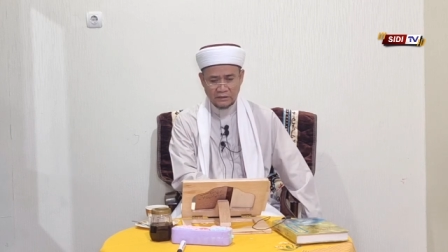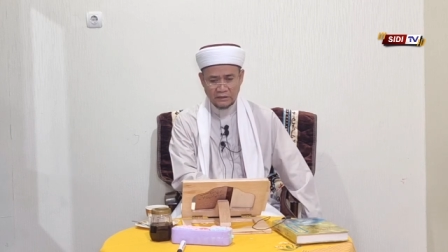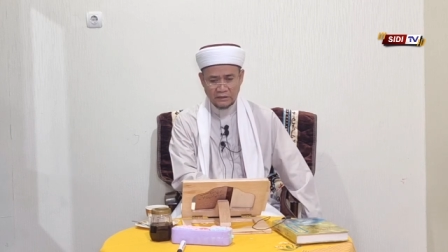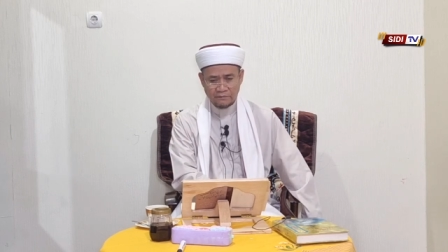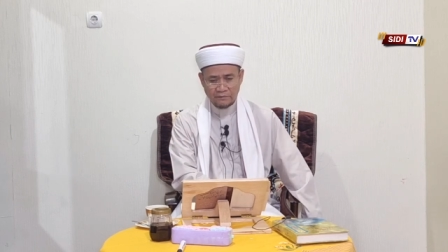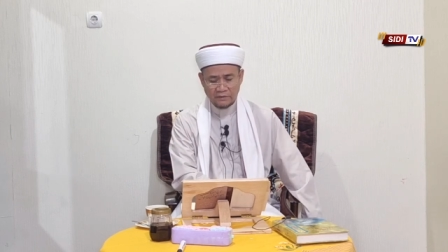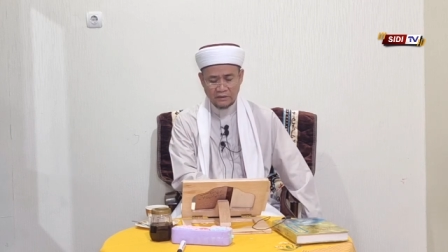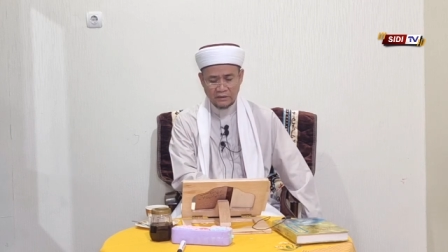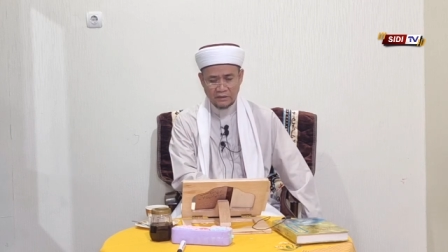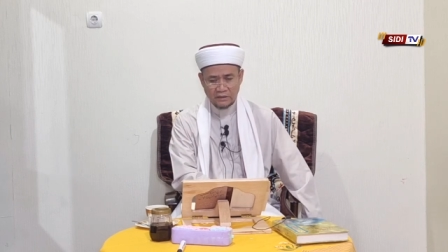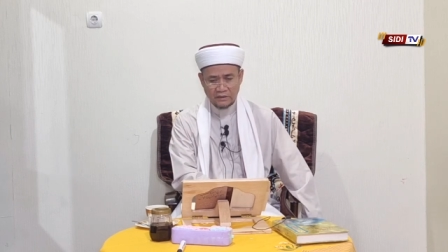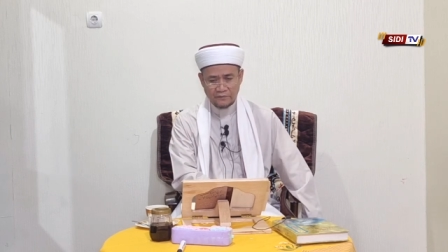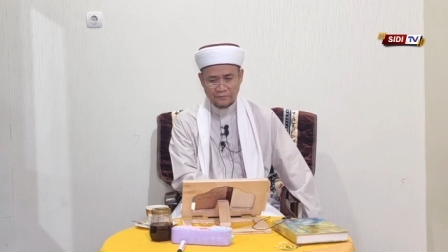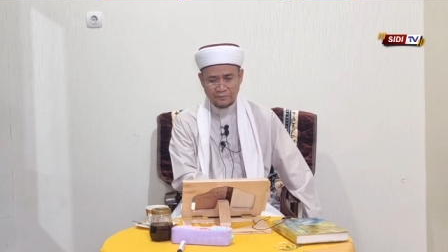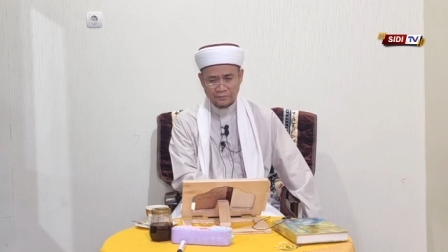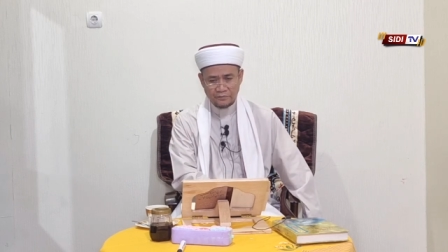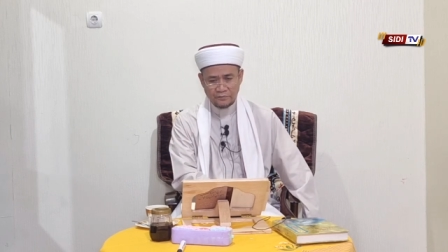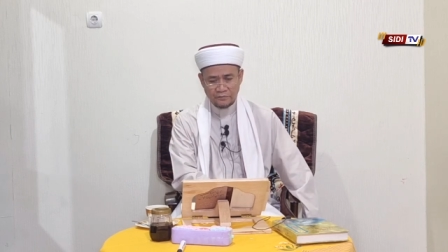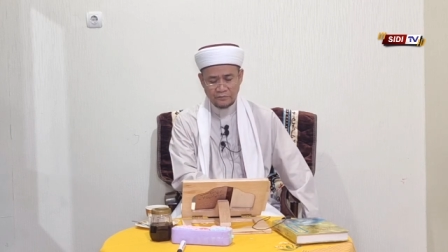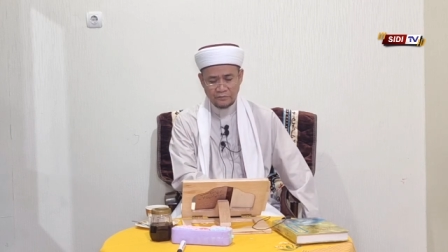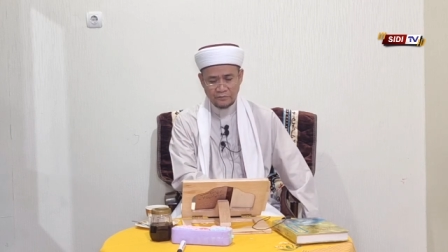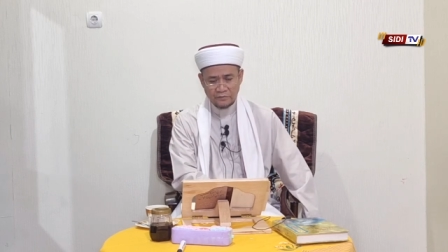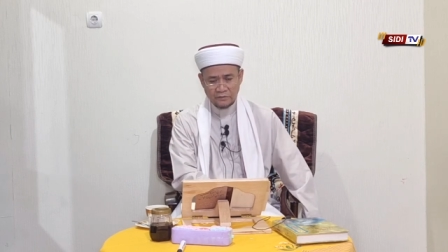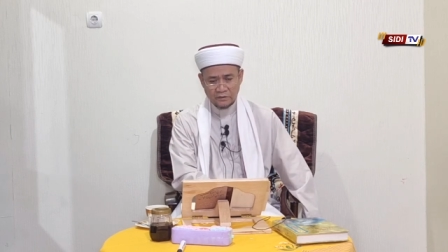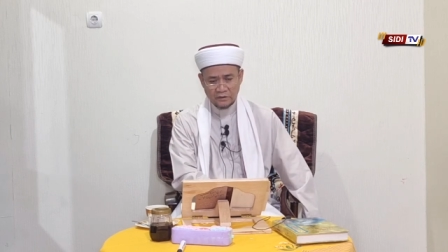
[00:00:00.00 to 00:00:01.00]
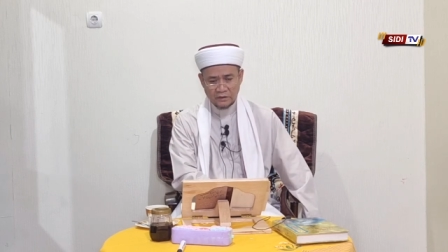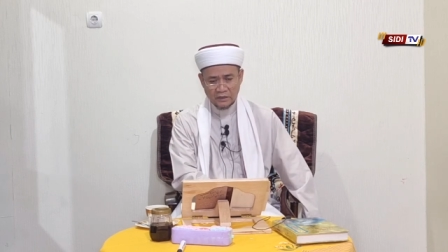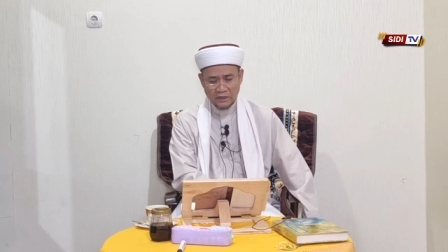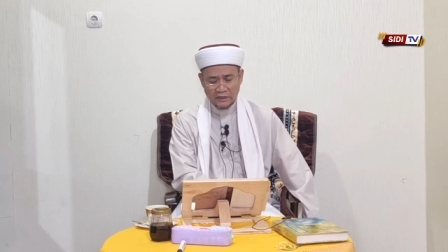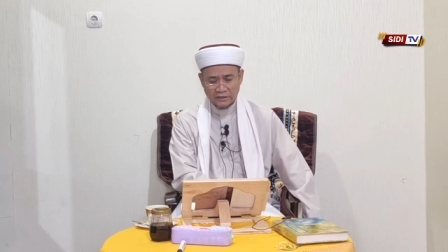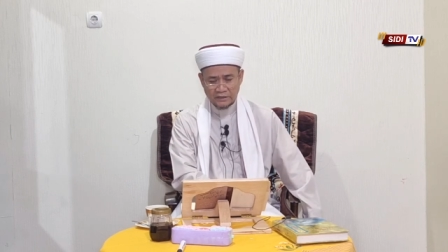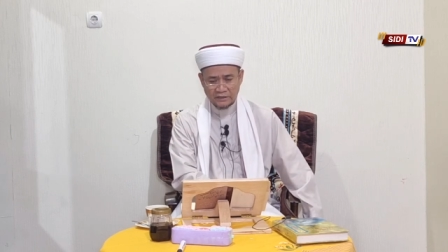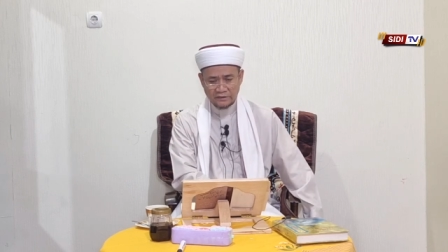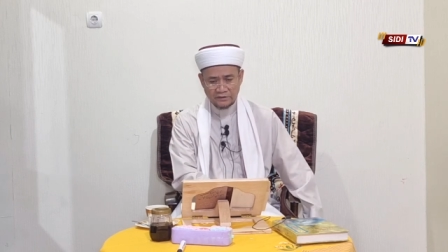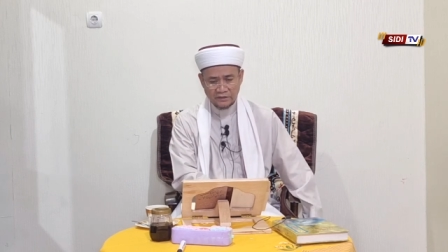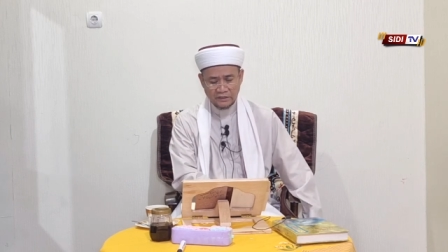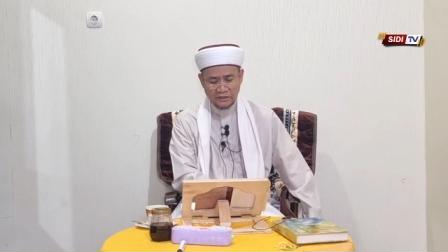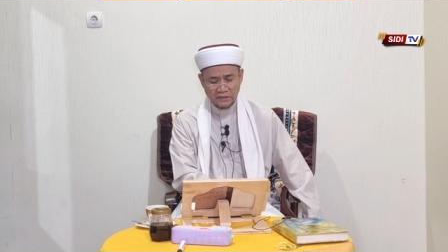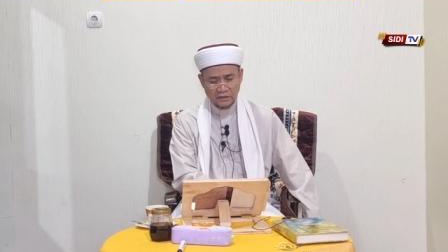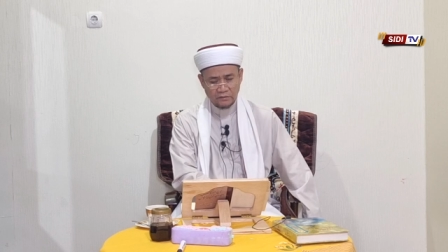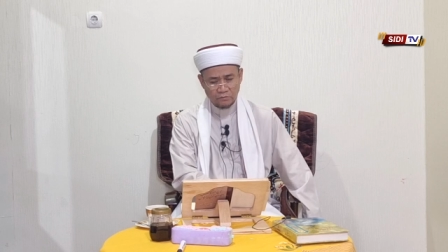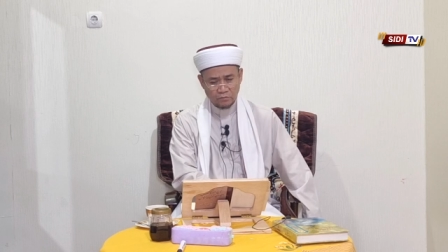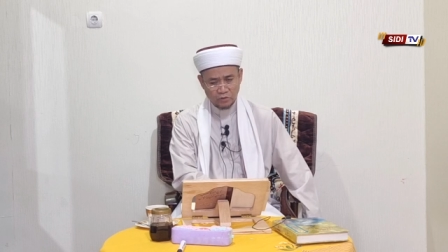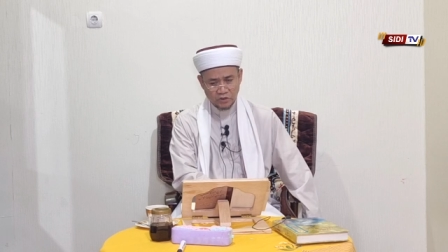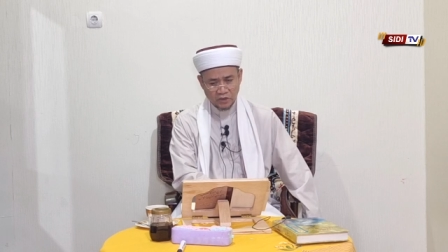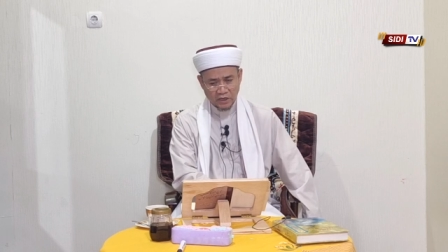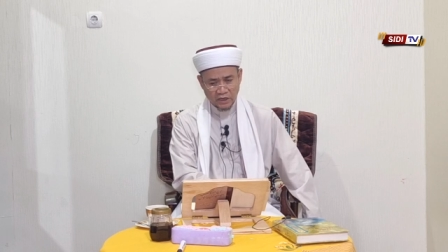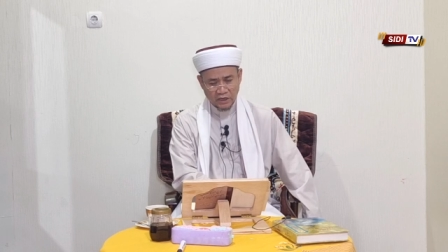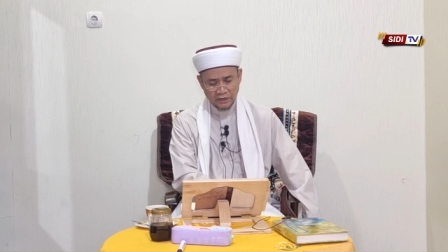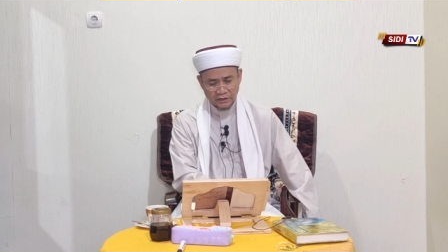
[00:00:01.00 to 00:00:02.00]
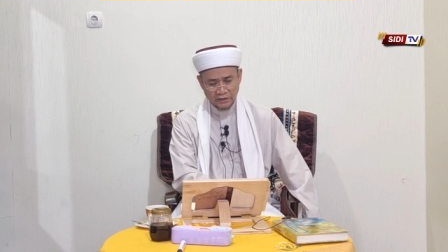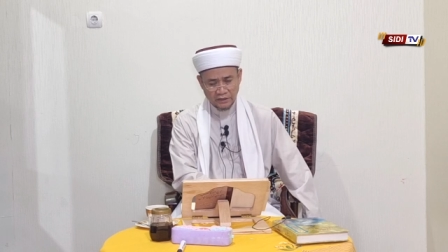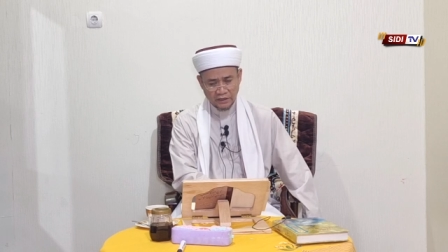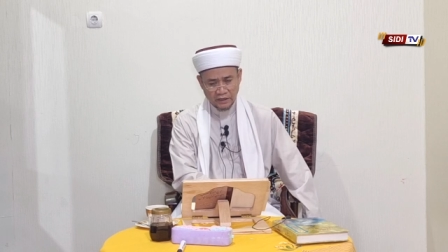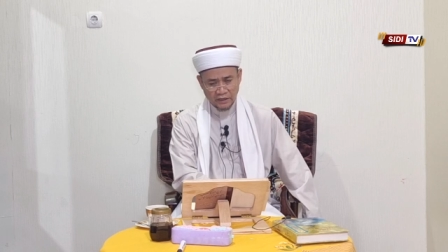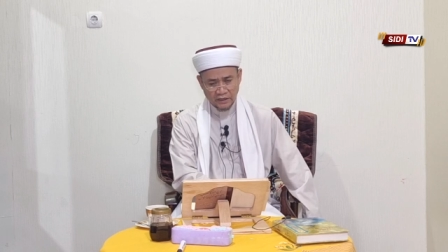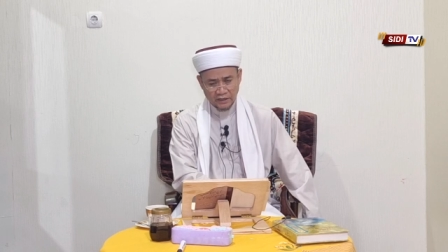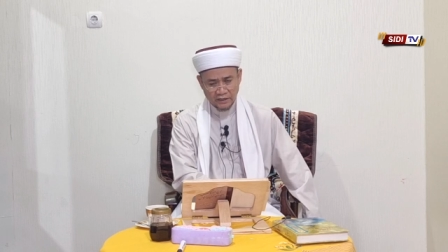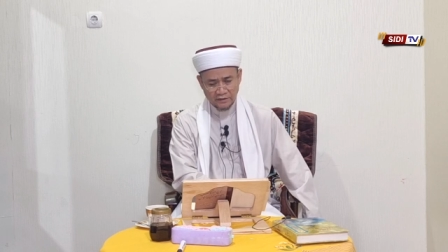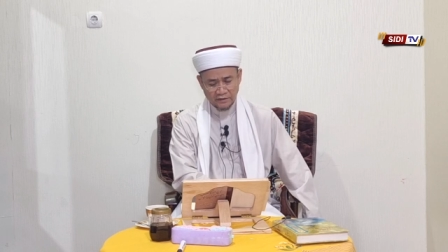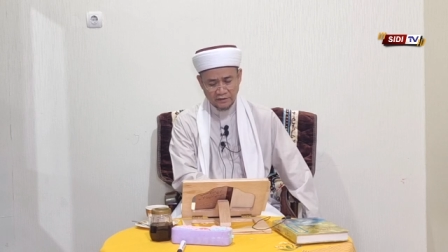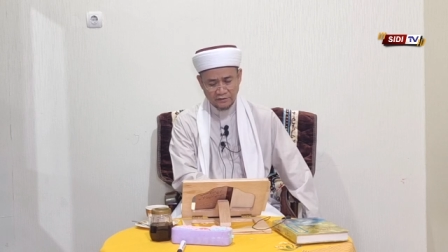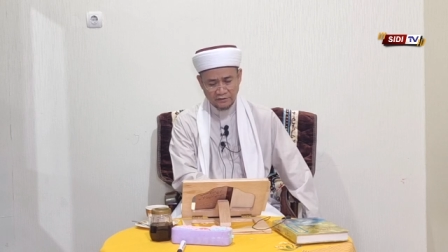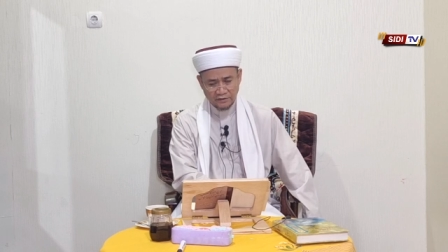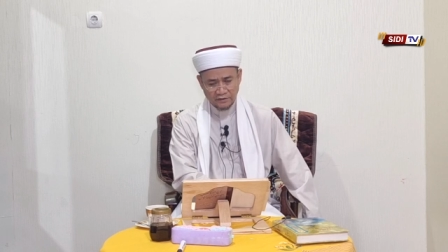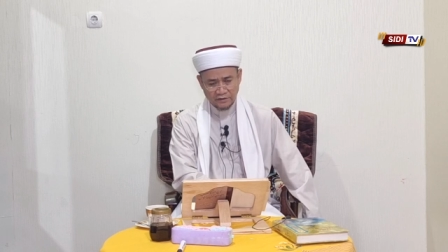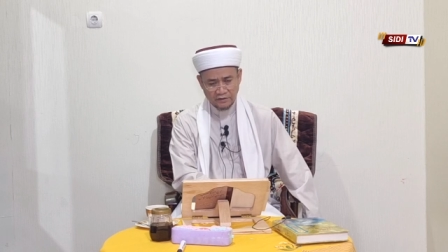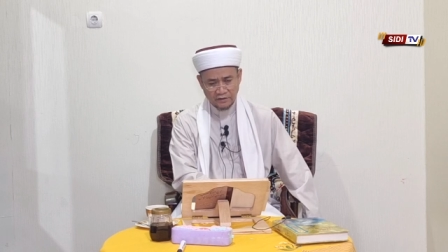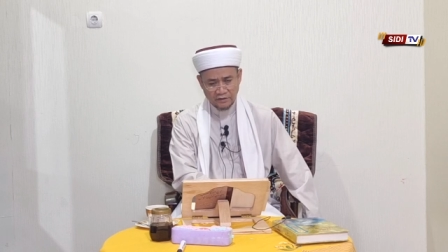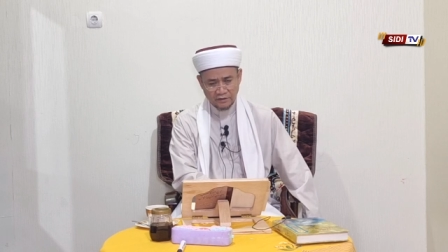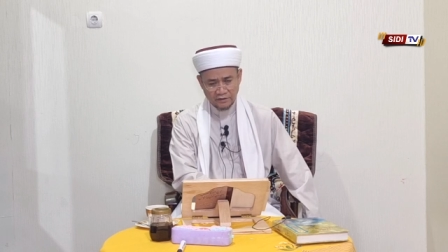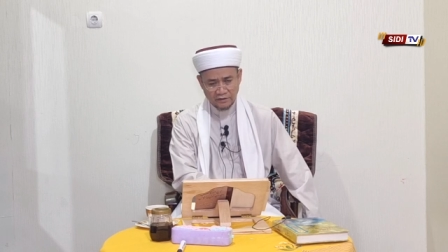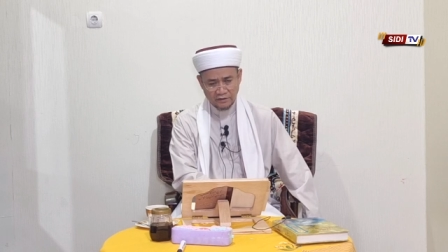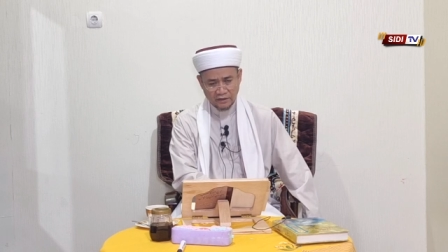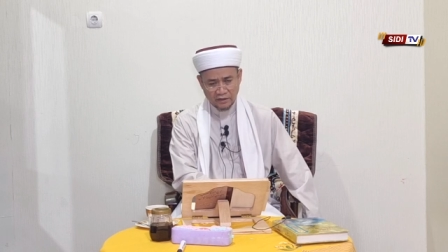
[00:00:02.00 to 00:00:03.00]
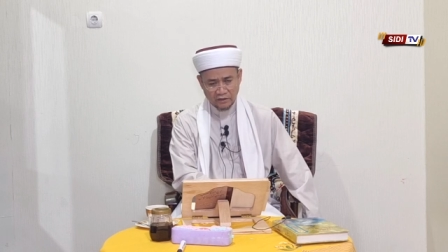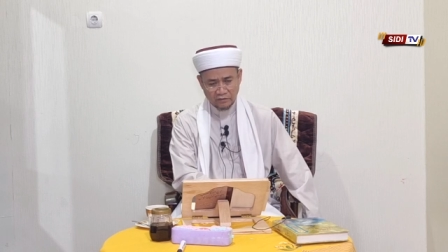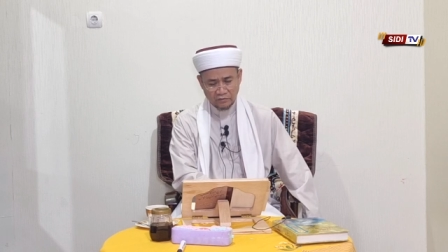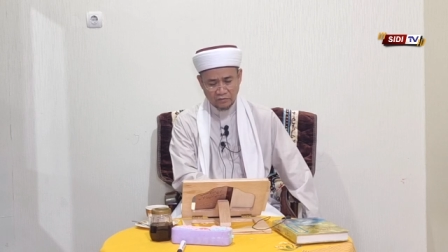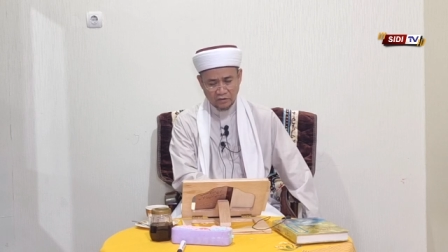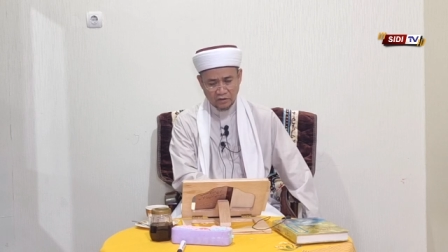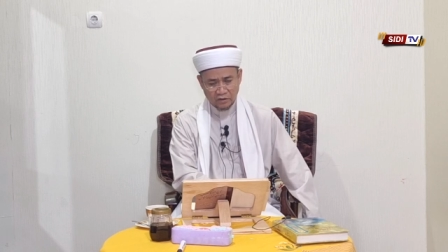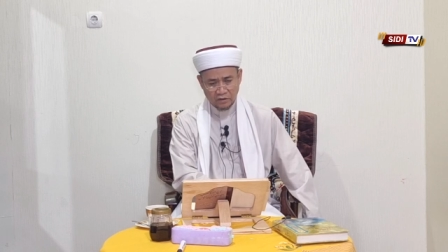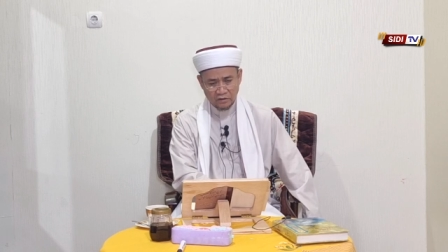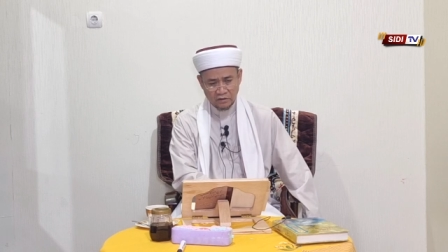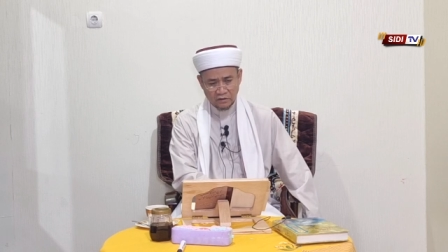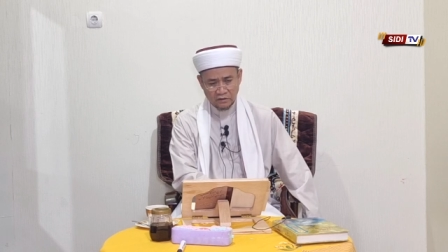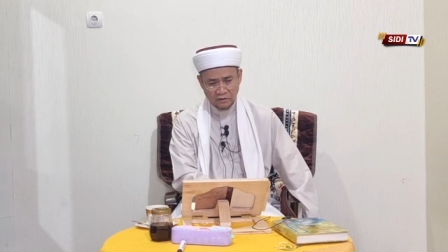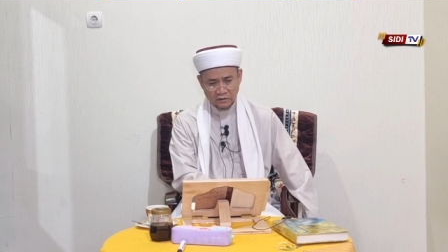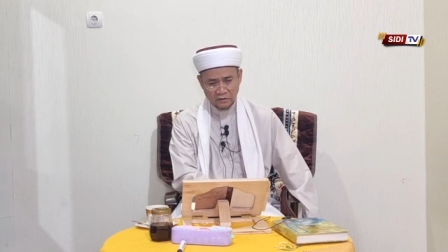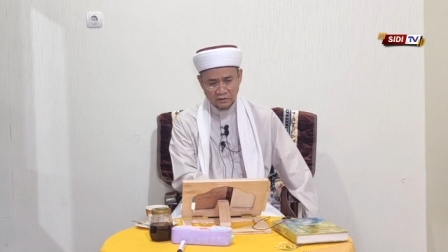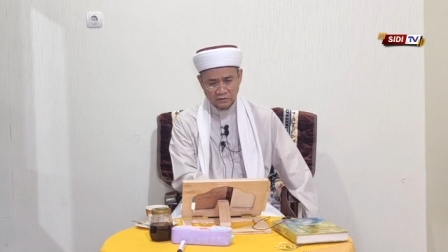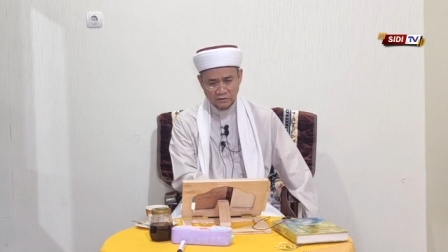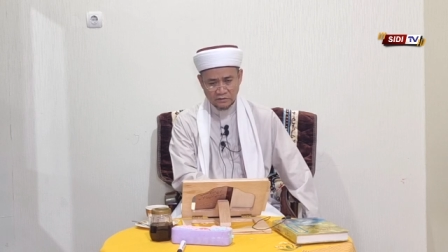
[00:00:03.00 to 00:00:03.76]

Kenapa ada zikir mujahadah, ada zikir riyadhah?